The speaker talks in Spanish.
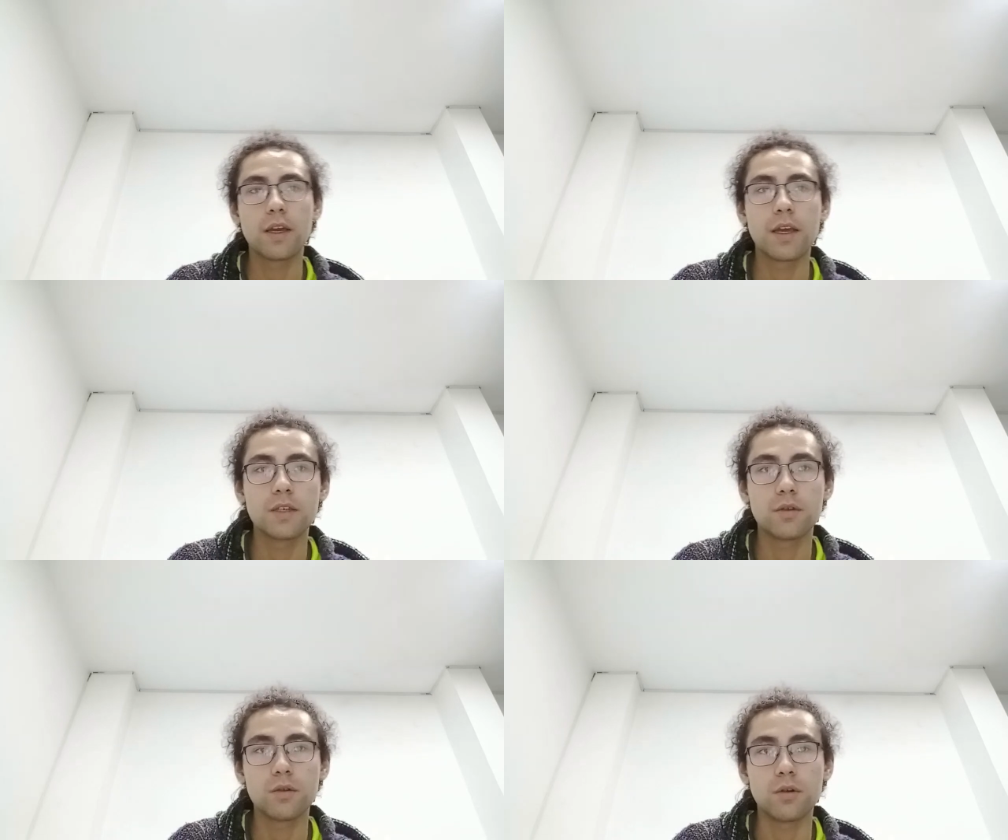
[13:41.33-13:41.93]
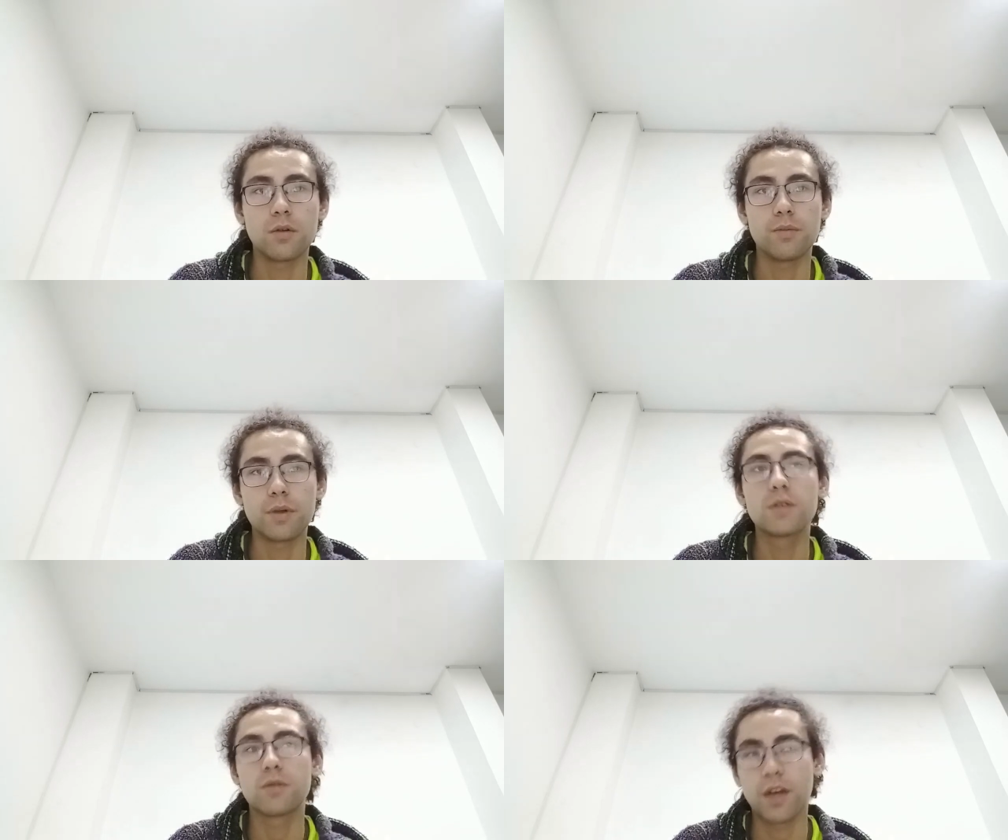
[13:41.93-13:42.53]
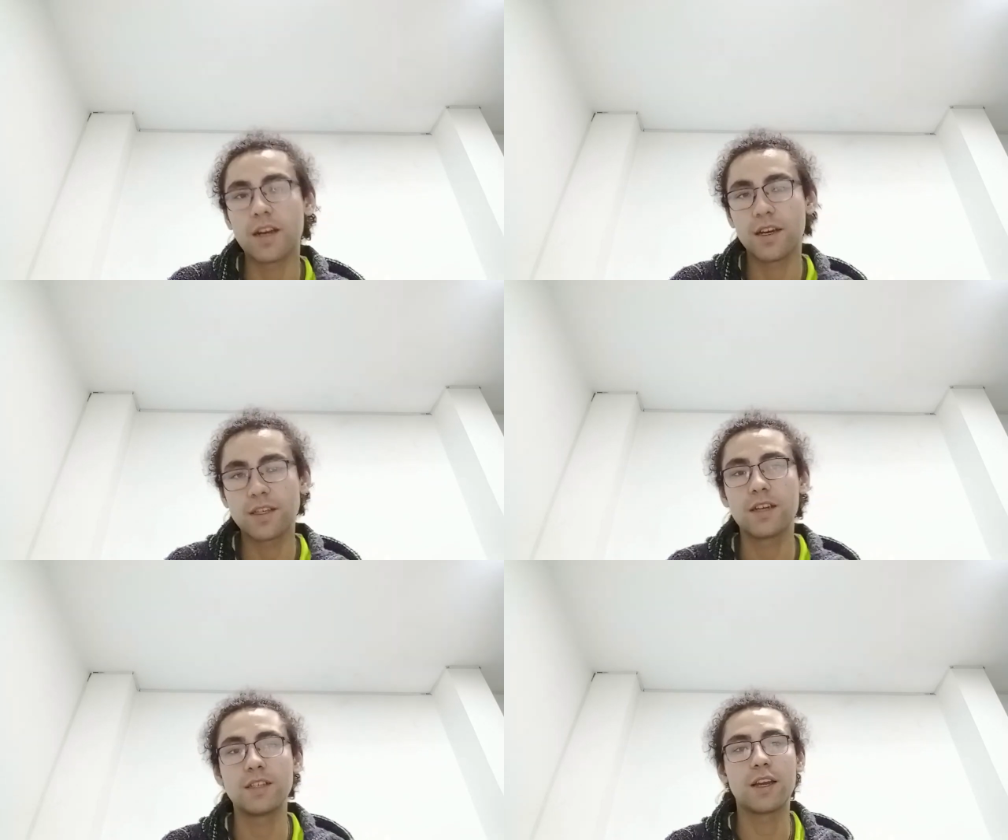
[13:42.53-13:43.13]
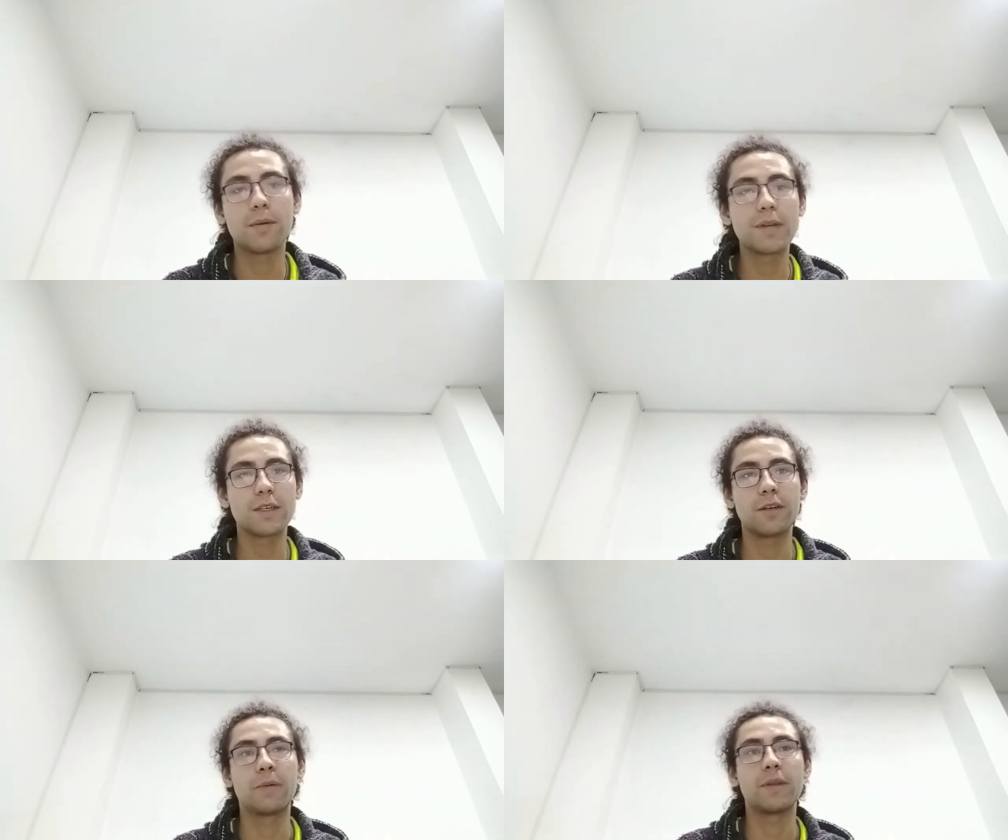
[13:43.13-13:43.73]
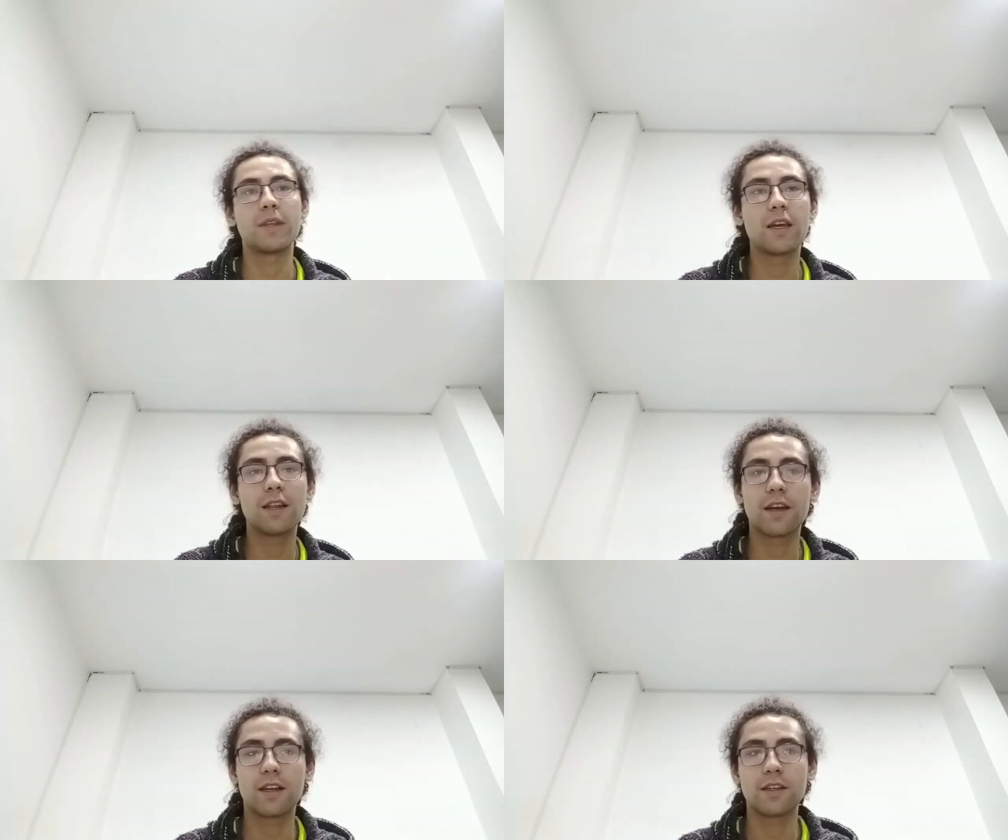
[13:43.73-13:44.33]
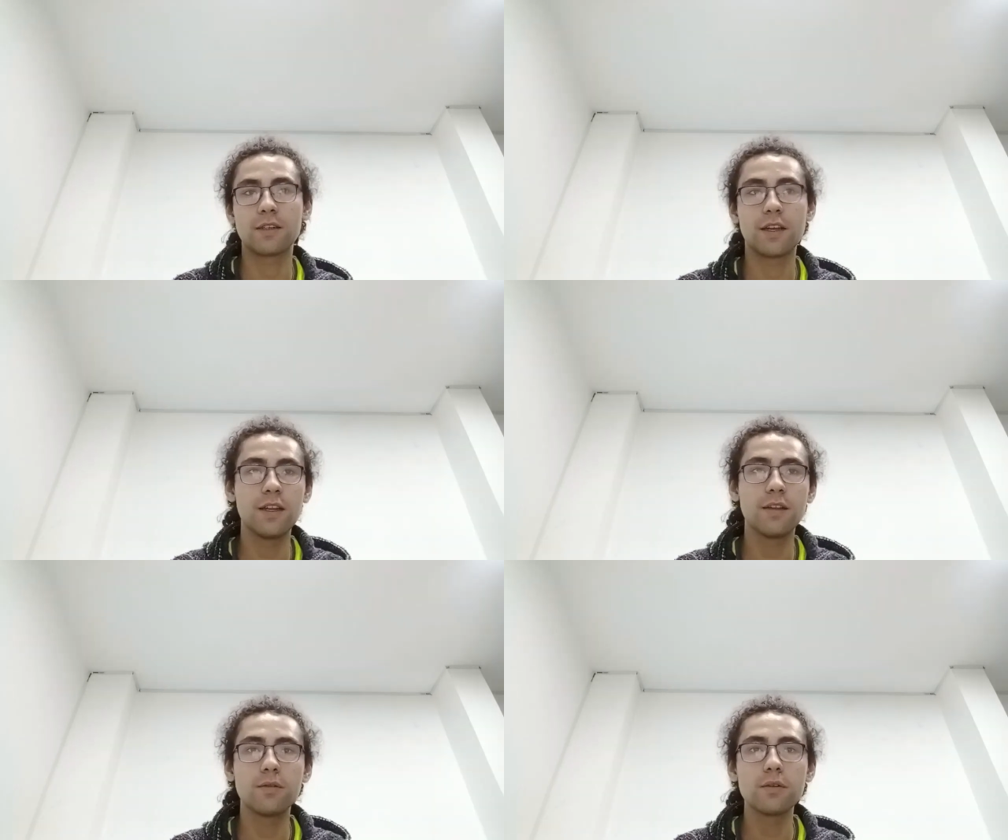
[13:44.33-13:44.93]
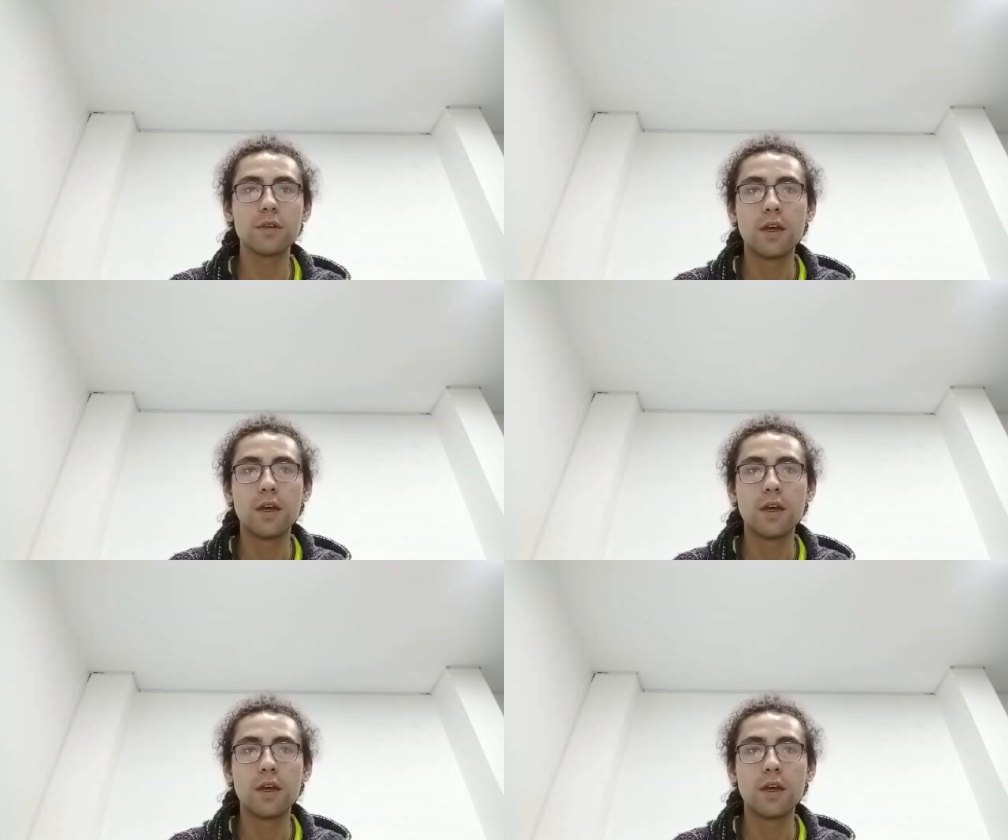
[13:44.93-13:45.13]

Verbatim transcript: que son pues una característica precisamente del kernel de Linux,